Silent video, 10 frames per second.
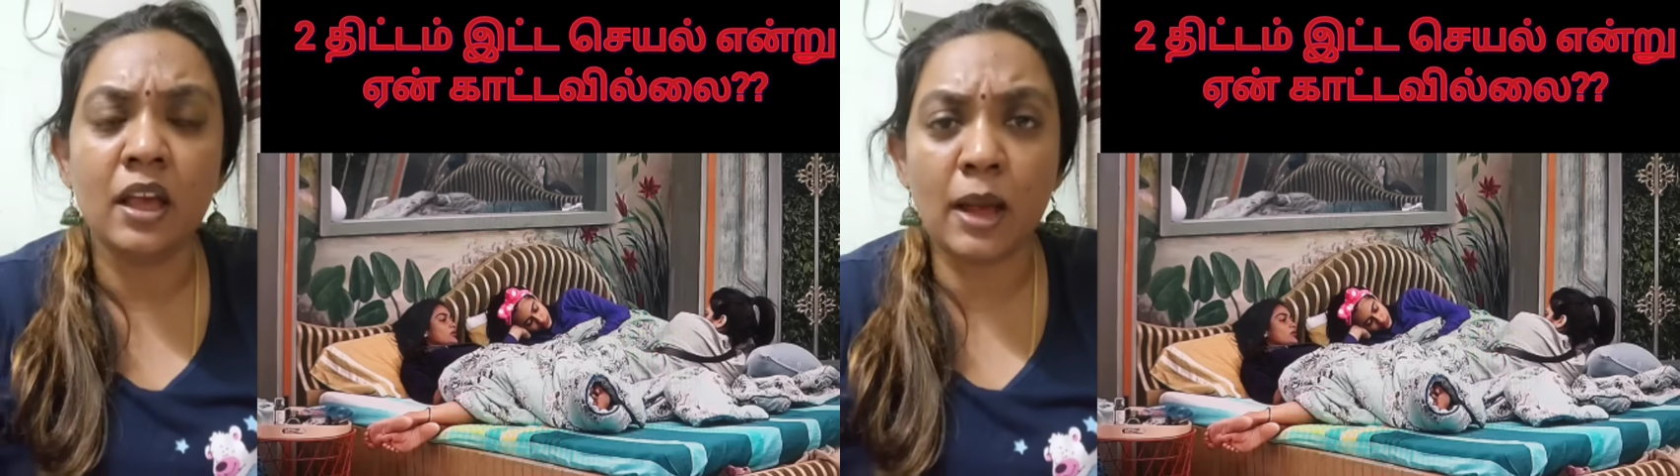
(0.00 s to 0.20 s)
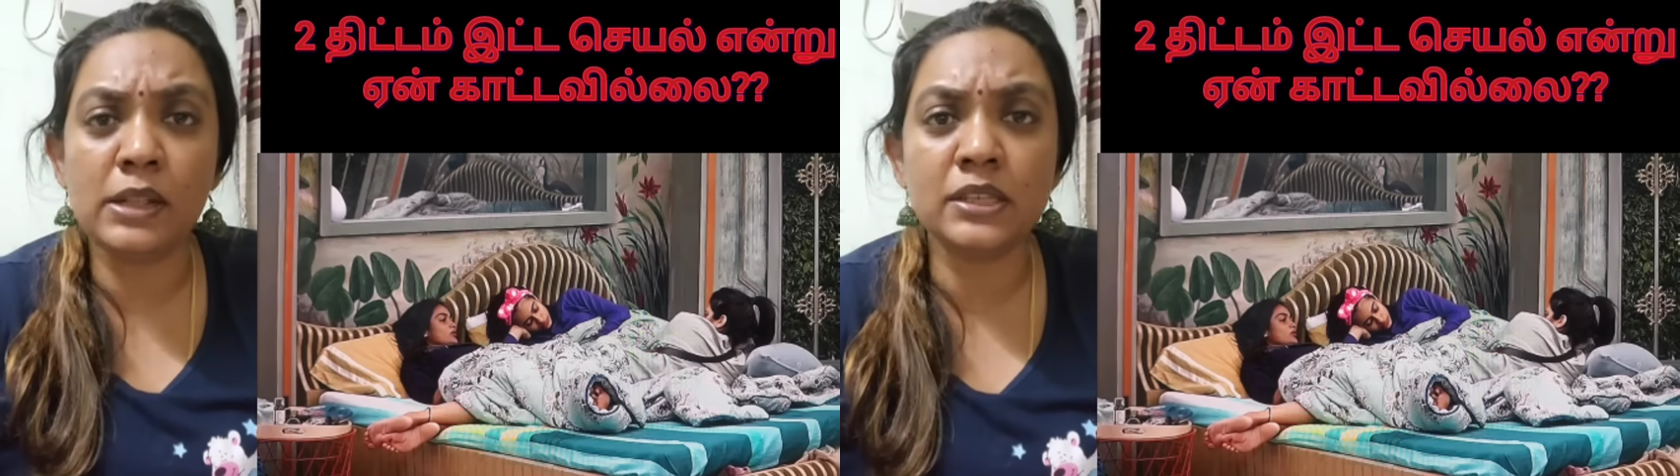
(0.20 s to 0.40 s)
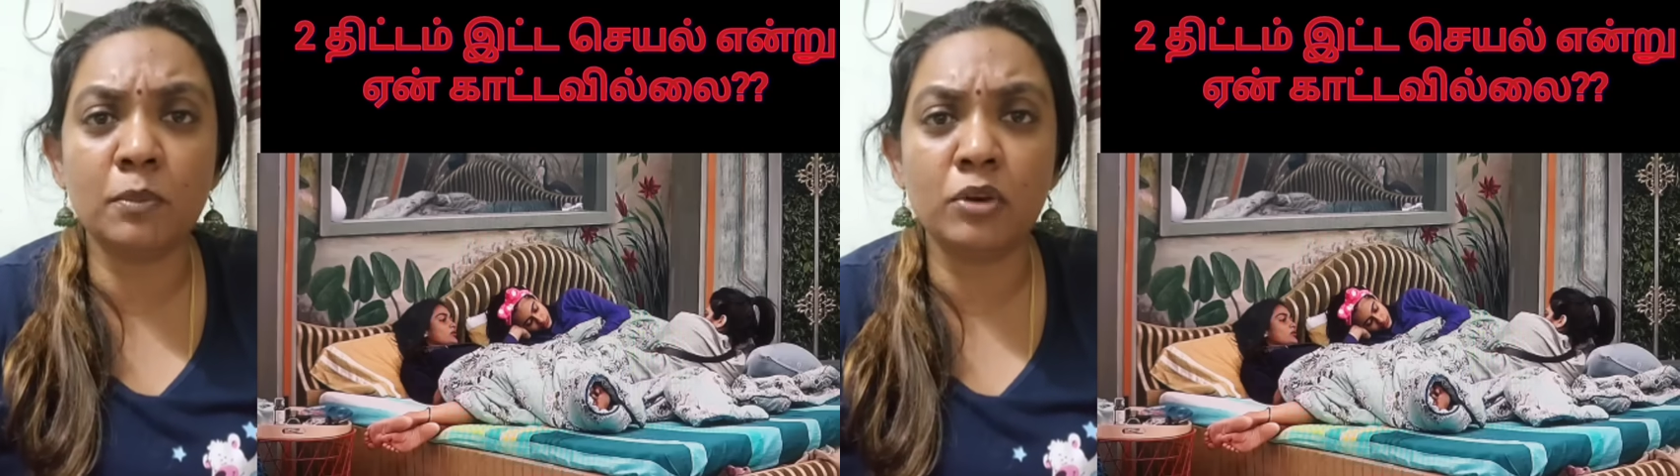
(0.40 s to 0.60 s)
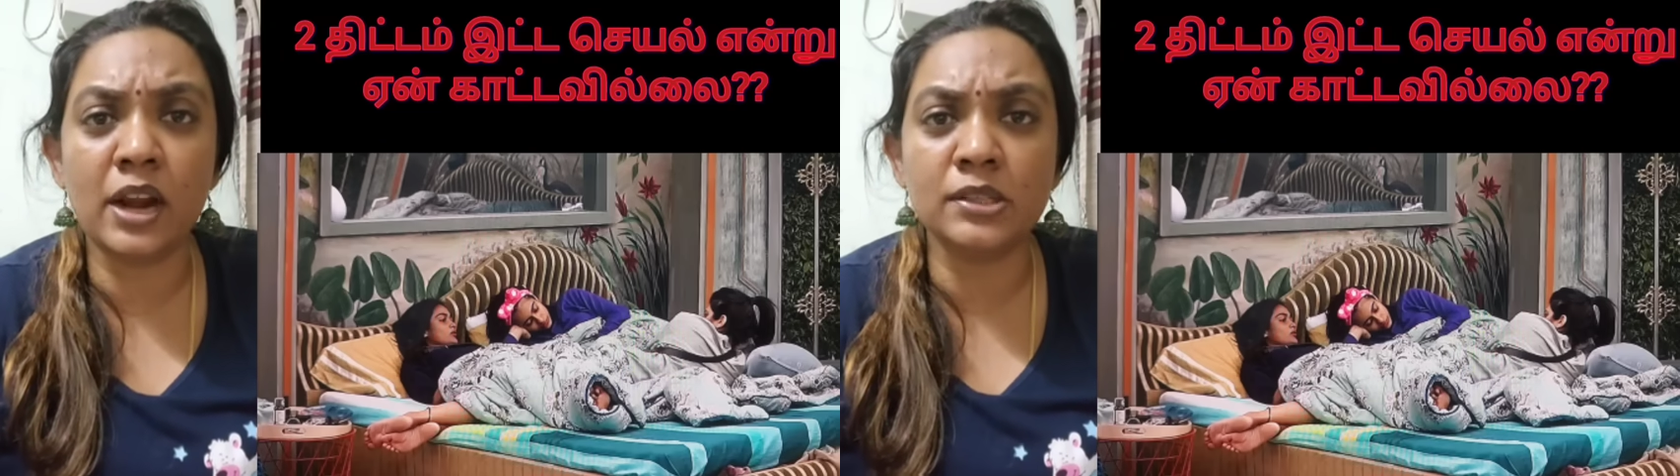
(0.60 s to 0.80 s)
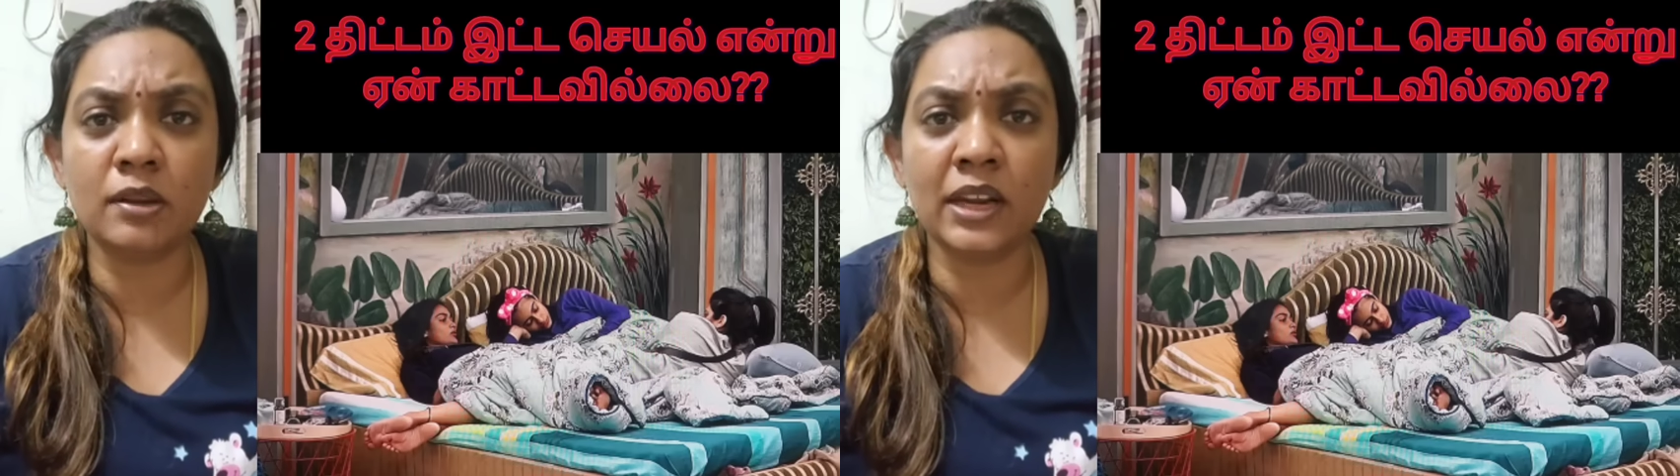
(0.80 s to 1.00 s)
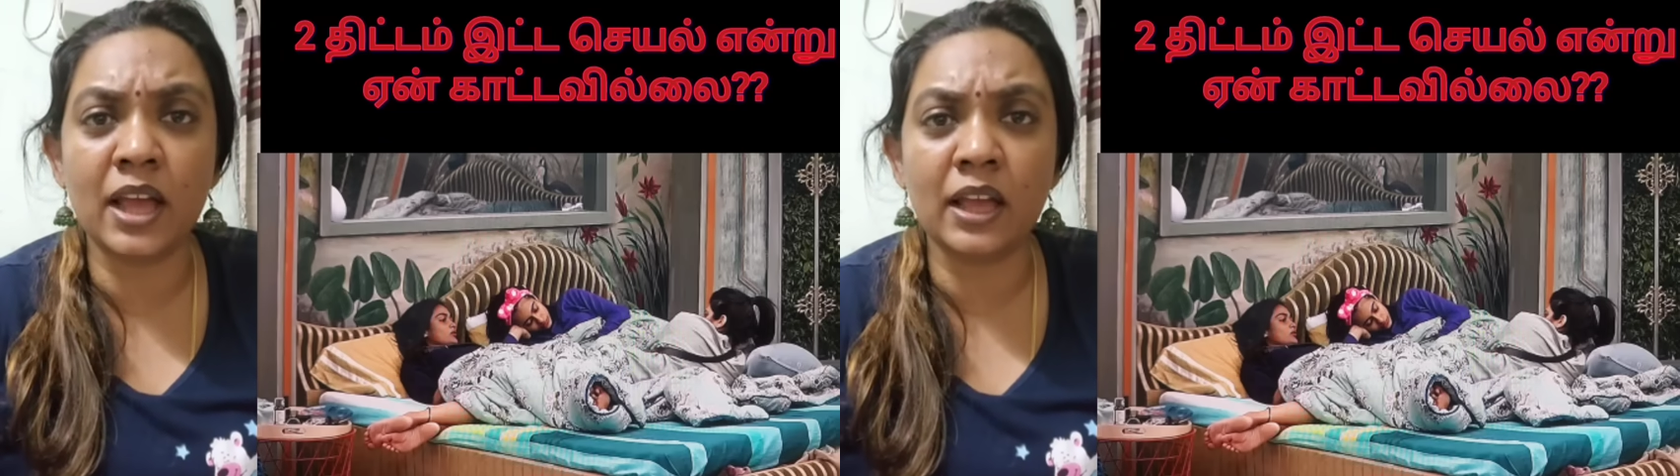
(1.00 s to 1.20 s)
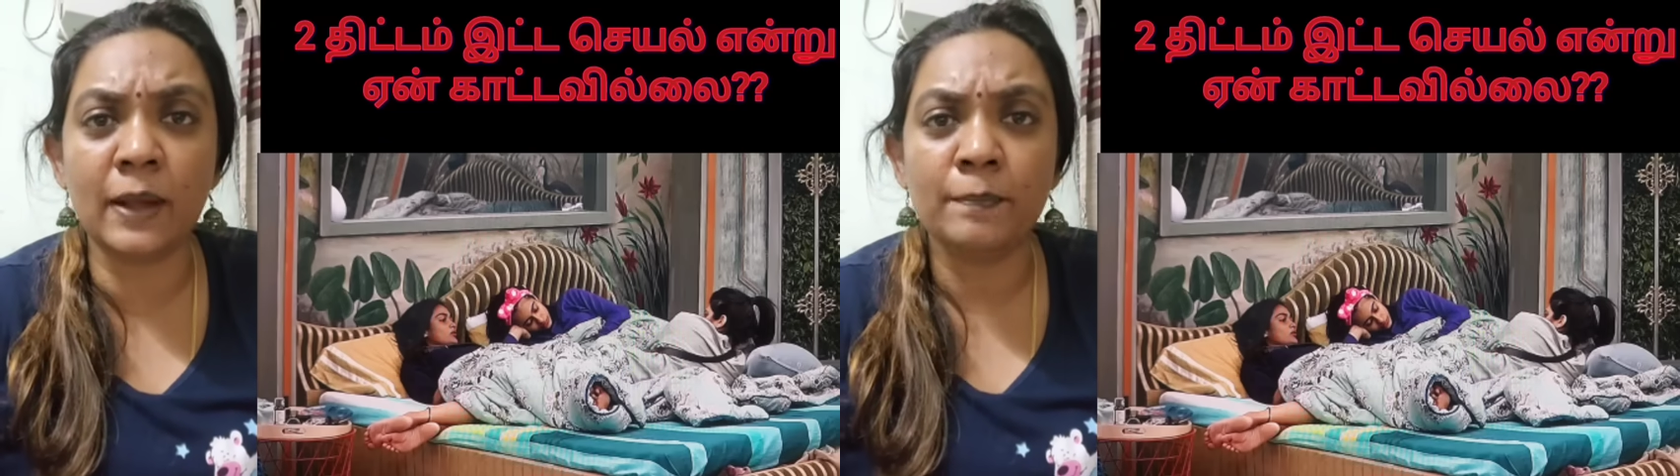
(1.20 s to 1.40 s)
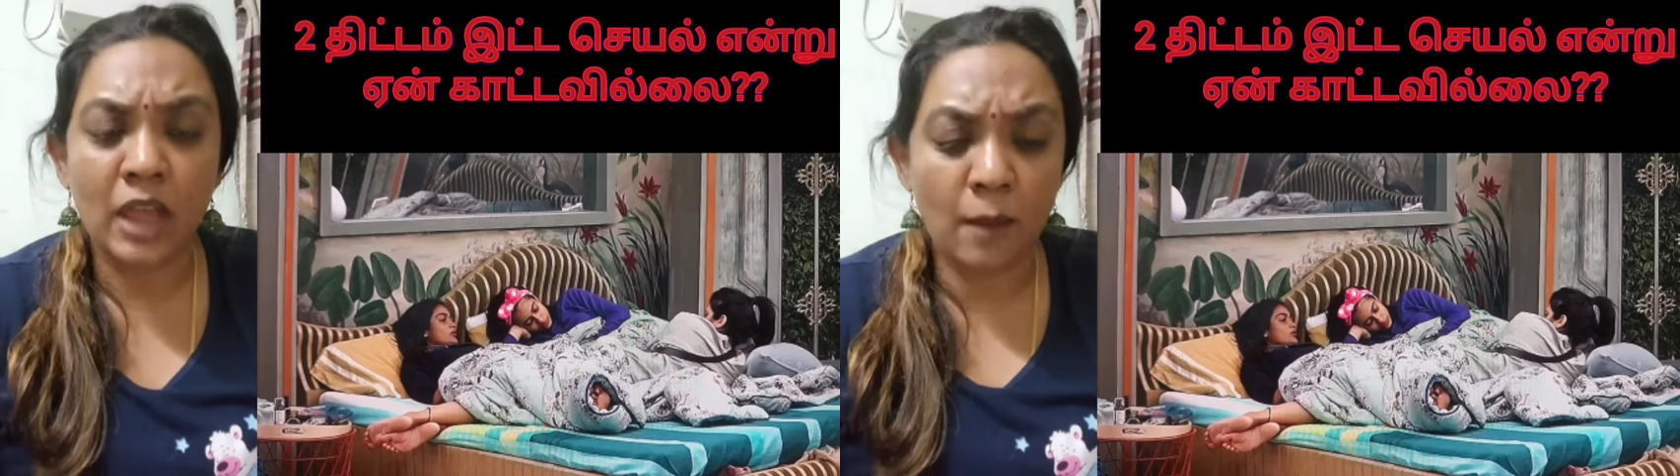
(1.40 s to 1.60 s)
கமல் சார் முன்னாடி சொல்லியிருக்காங்க
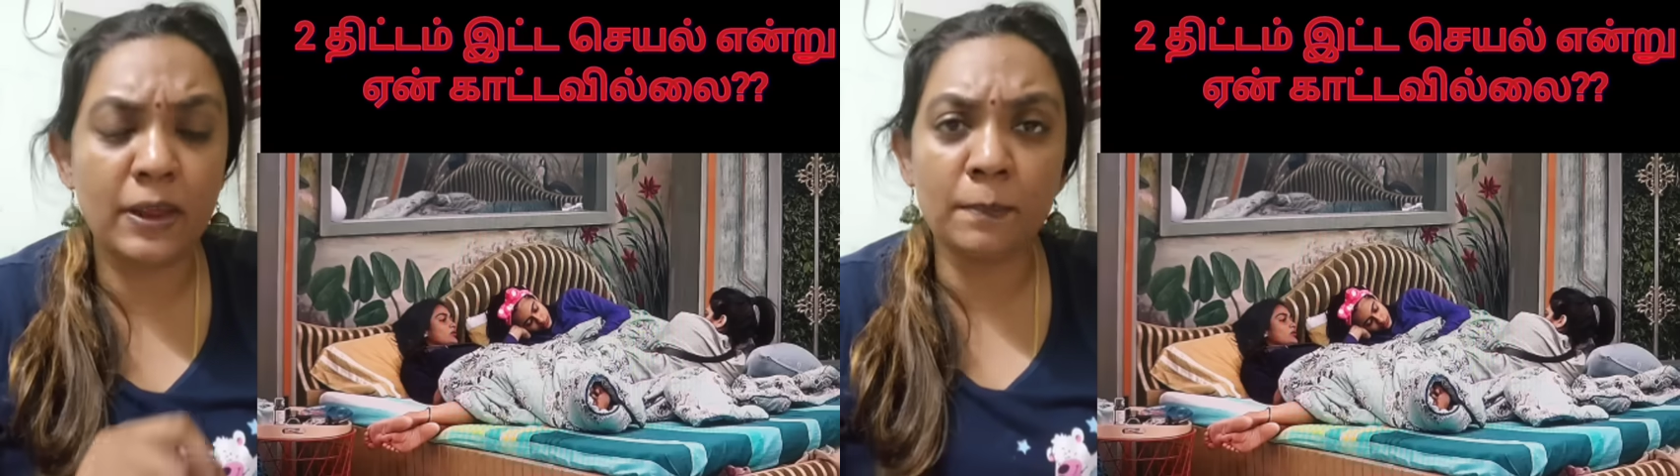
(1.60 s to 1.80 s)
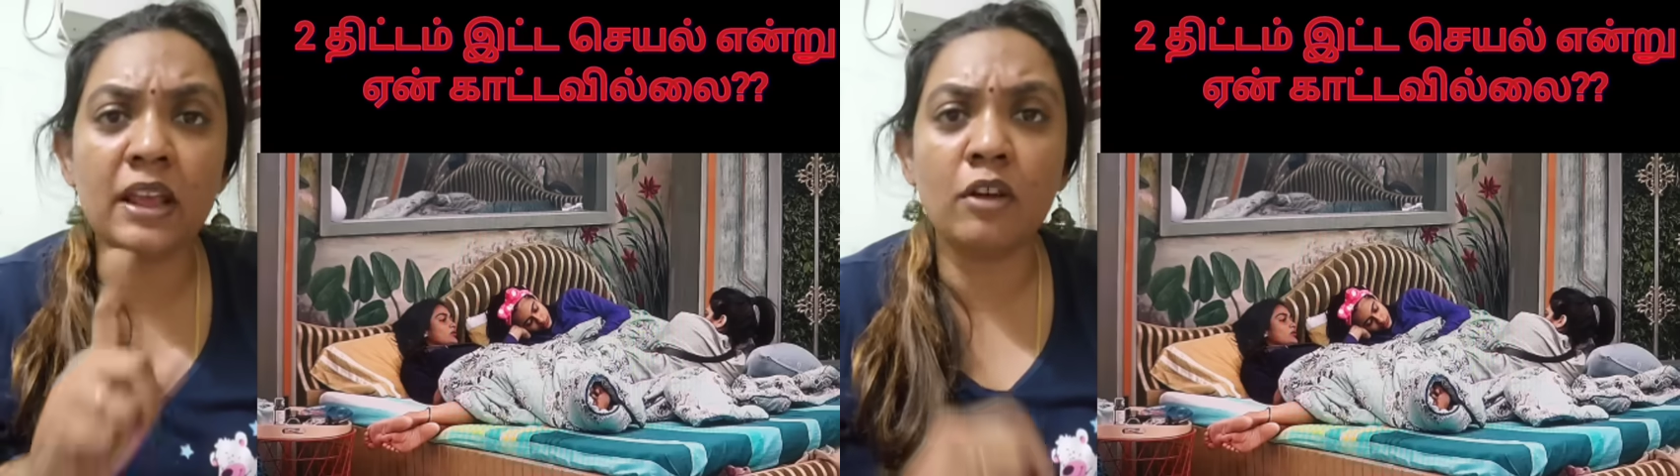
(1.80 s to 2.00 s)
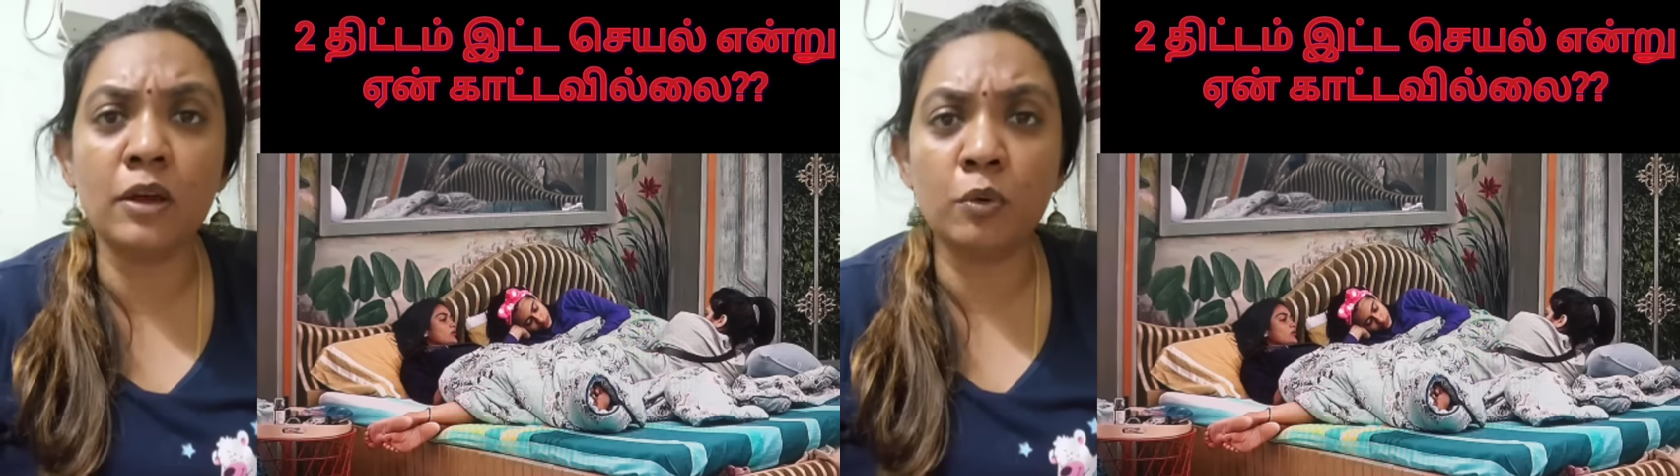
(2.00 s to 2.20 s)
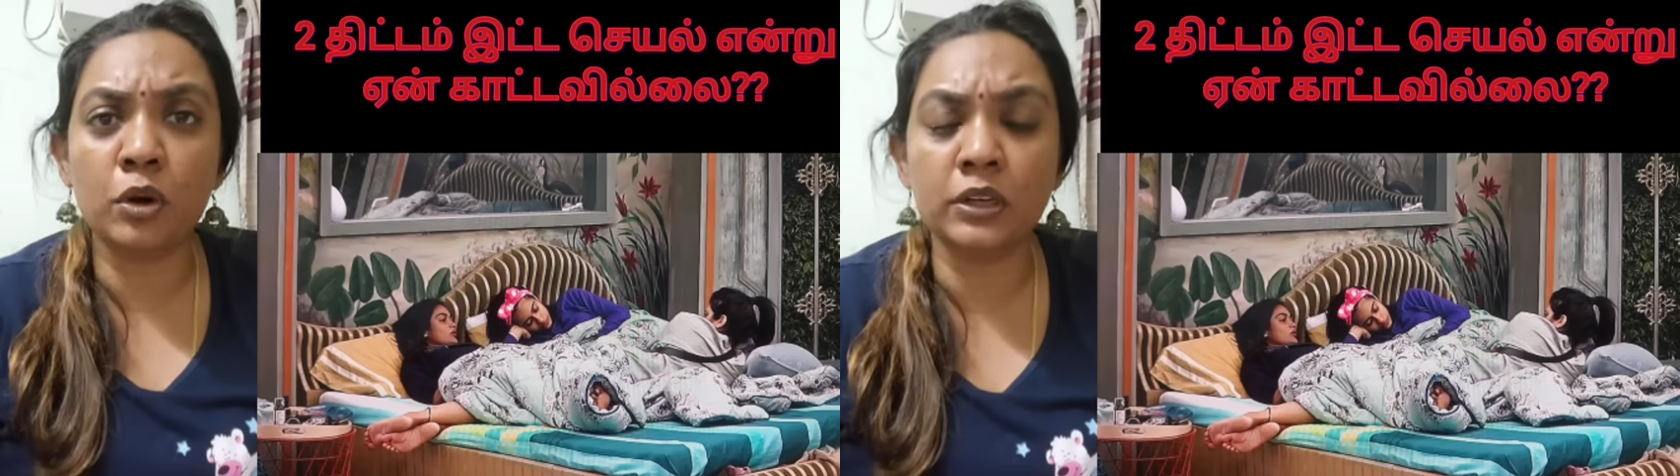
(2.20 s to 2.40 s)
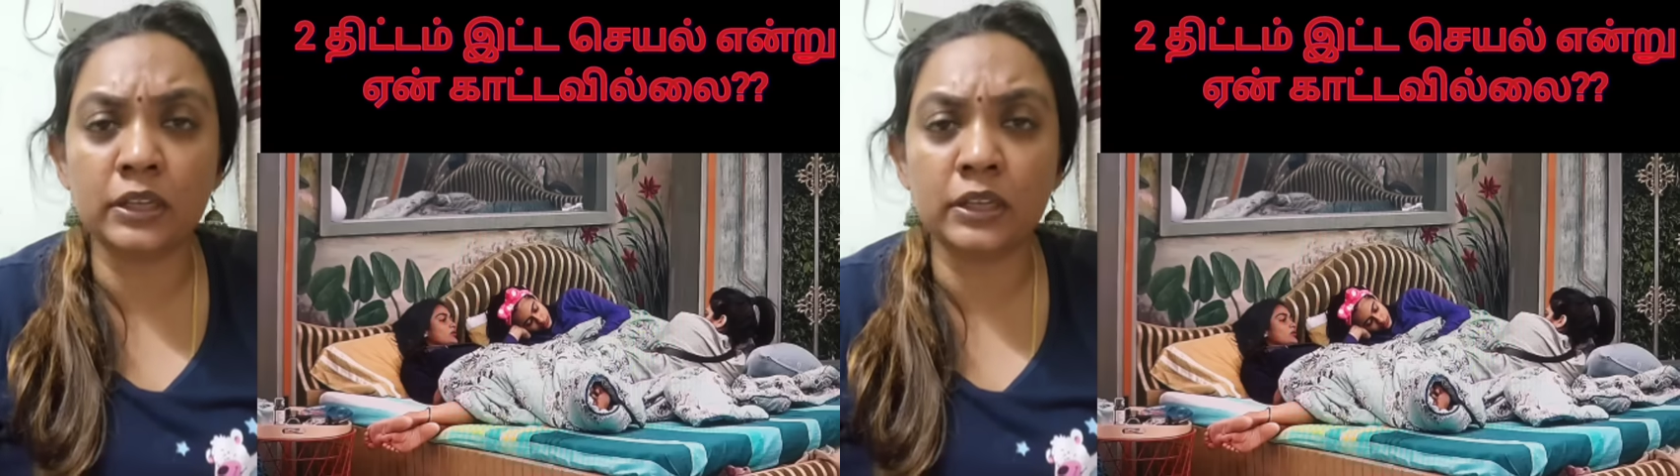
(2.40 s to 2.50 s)
அப்ப எப்படி அவங்க ஒரு